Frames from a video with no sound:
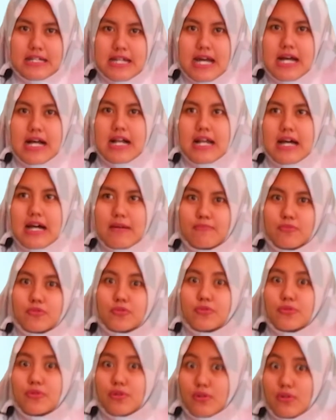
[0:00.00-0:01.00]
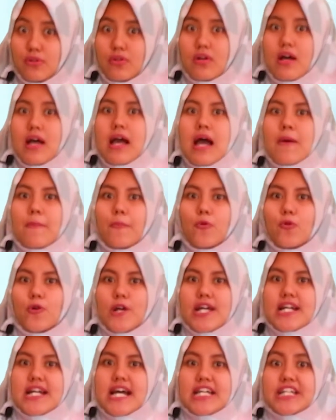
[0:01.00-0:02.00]
dalam kurung
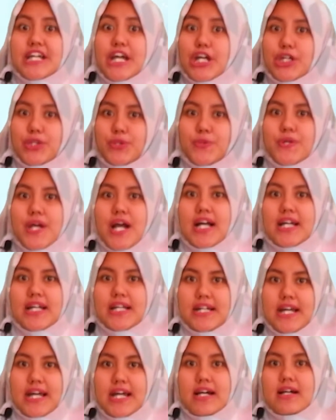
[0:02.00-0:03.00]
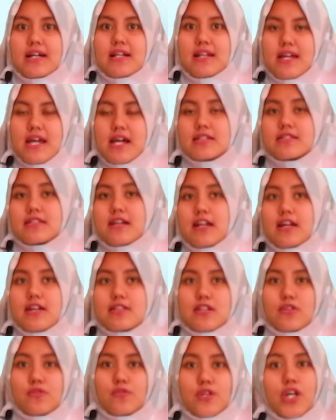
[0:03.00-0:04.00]
fluidanya itu yang ideal ya
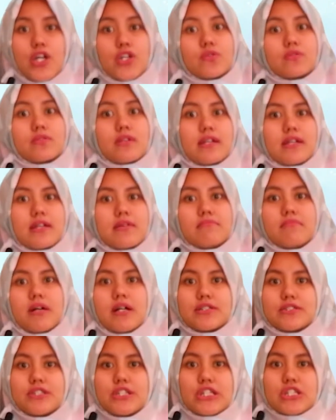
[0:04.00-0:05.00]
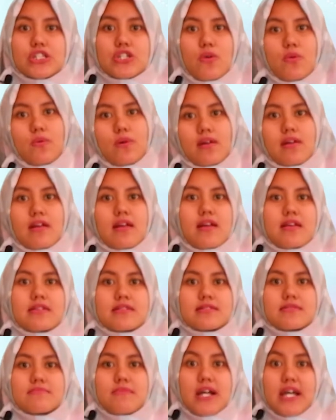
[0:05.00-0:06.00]
salah satunya itu tadi banjir shower dan
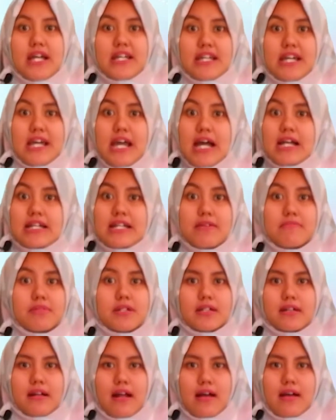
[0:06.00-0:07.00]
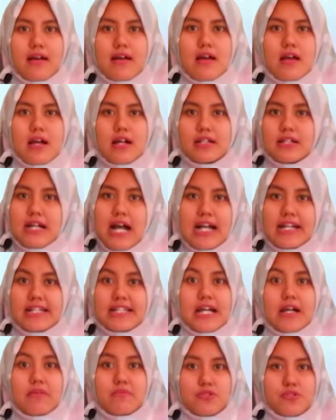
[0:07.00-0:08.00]
lain sebagainya ya dia bergerak nggak
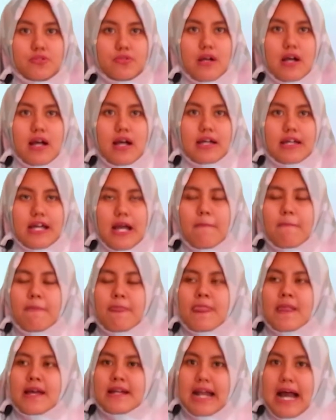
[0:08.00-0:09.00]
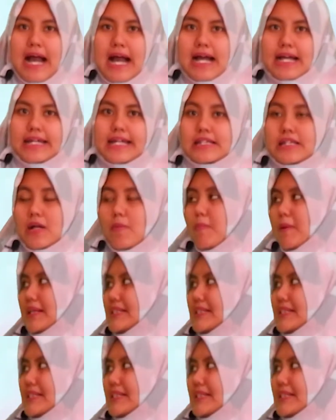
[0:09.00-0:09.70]
diam juga ya nah kita